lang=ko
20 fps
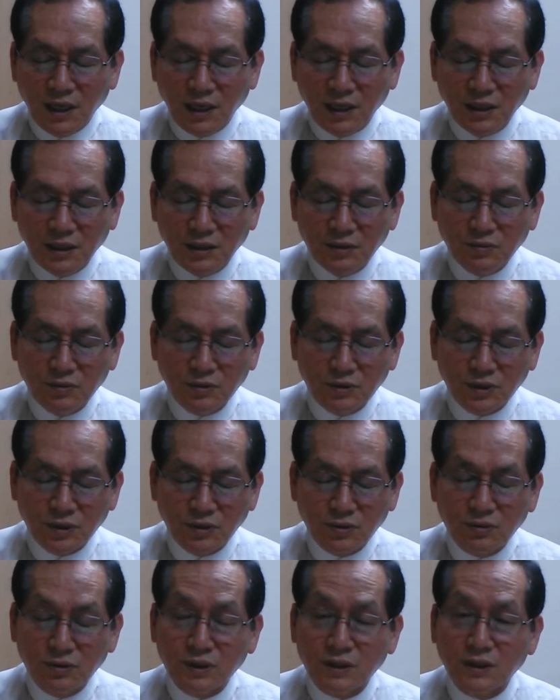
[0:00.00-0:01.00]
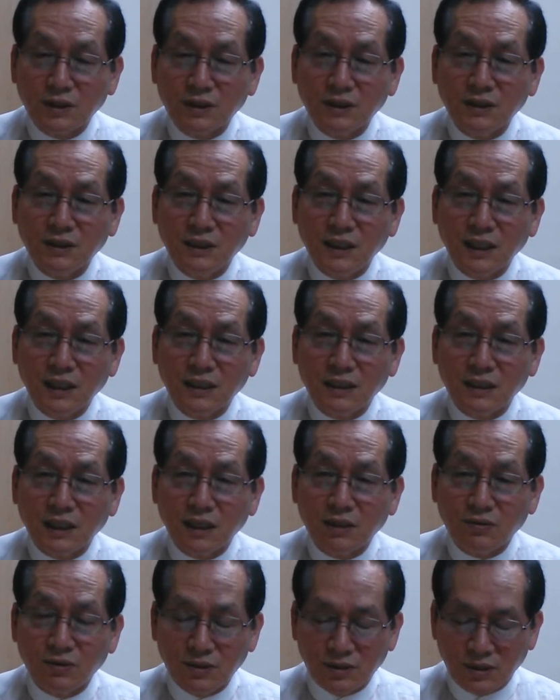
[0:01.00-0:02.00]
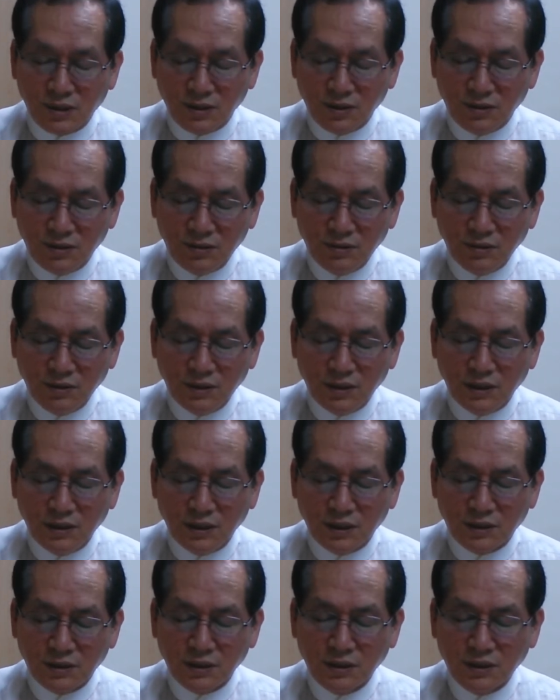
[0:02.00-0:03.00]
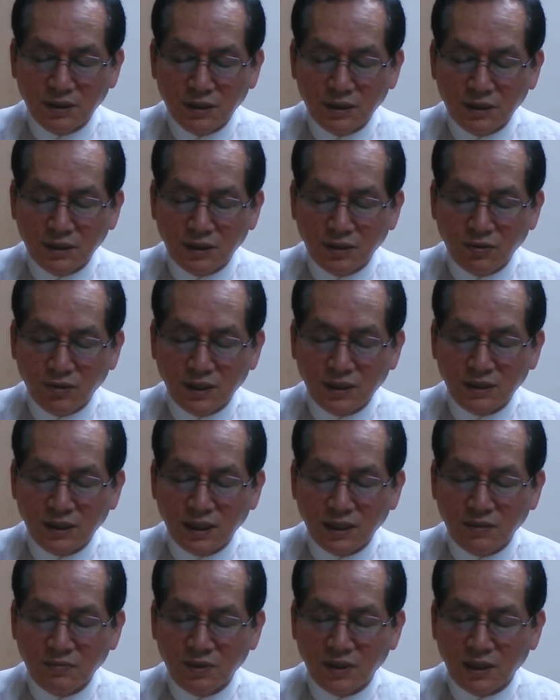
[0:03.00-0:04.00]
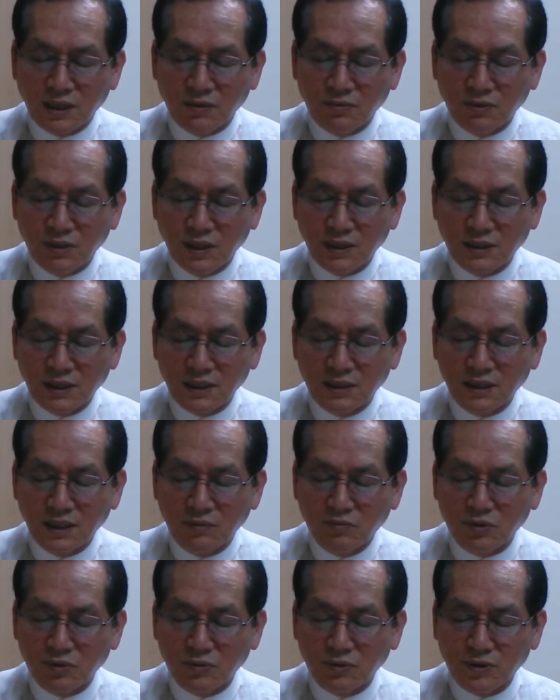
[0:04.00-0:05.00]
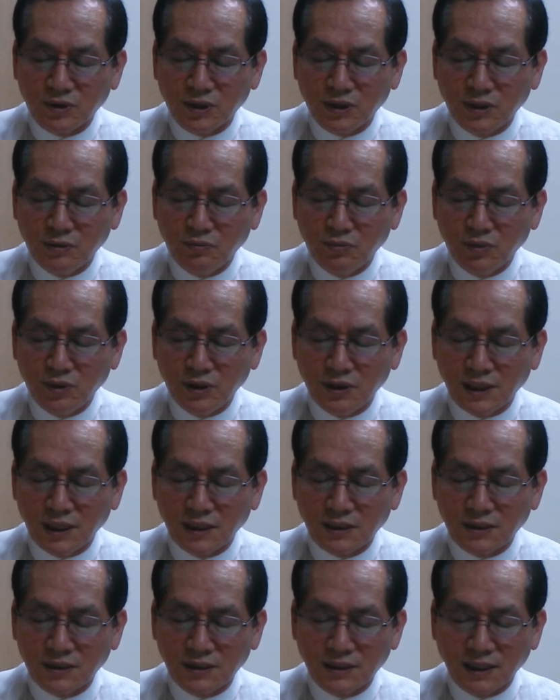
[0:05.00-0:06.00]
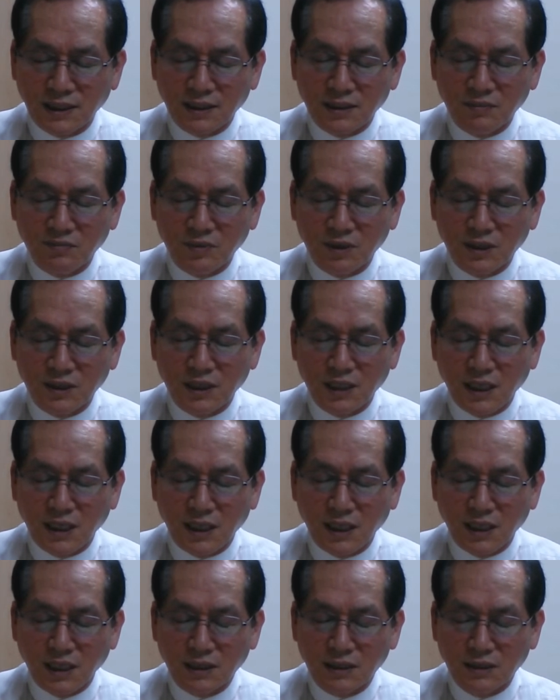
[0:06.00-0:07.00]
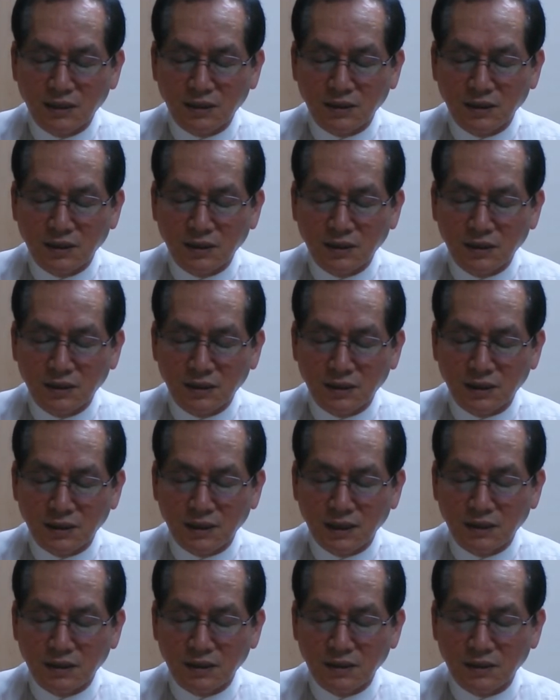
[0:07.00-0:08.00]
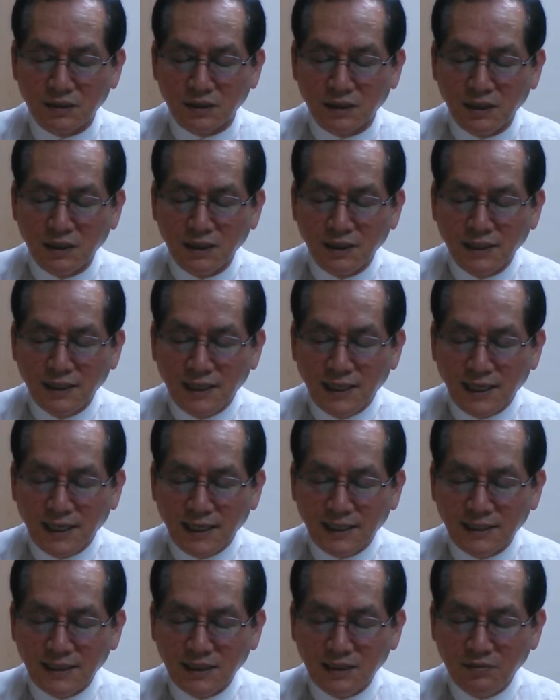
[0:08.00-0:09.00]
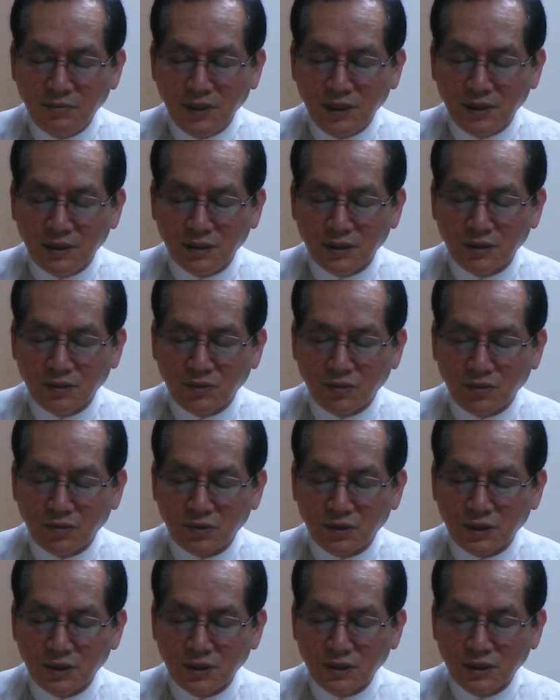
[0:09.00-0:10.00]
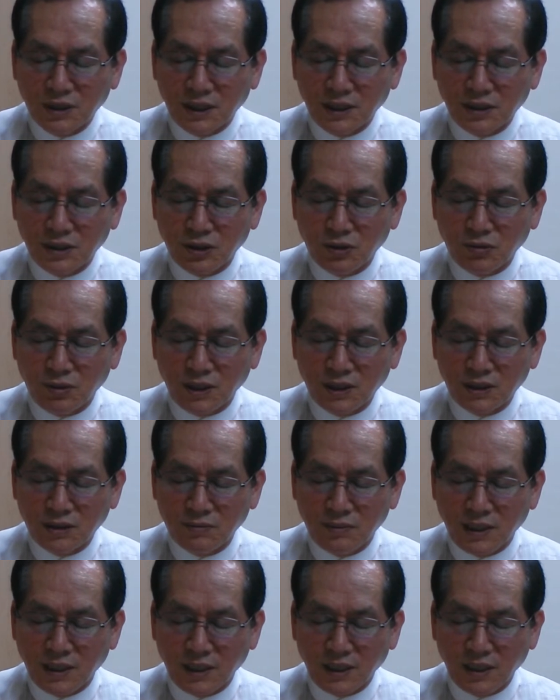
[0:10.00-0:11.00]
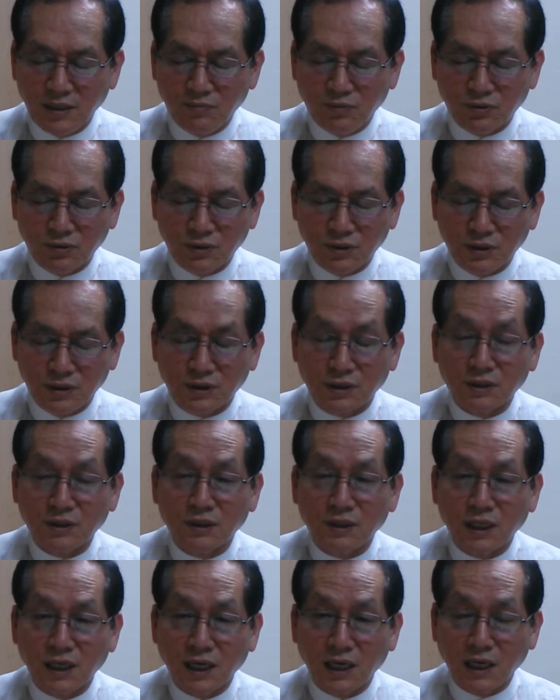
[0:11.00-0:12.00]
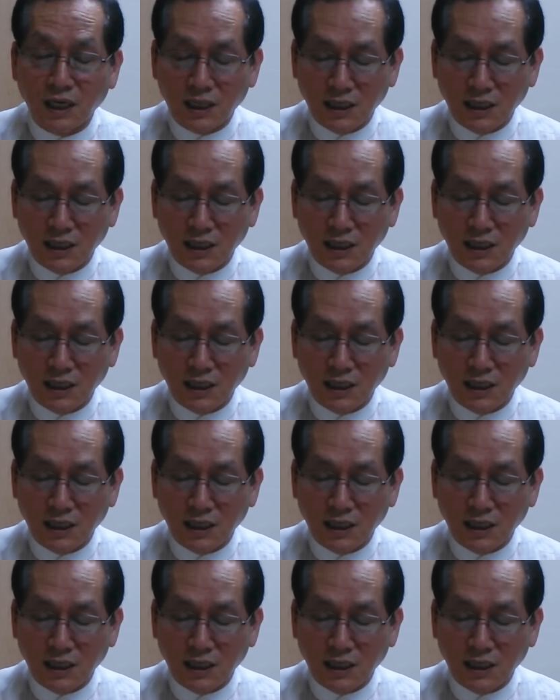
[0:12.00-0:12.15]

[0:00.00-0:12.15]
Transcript: 예, 이분은 서론에서 이런 얘기를 하고 있어요. 예, 예, 성경을 기록한 사람들 가운데 상당 부분은 신분이 낮은 사람들이다. 그 성경 기자들은 하나님의 영, 곧 성령의 지도하심 을 아래 부수를 들었다.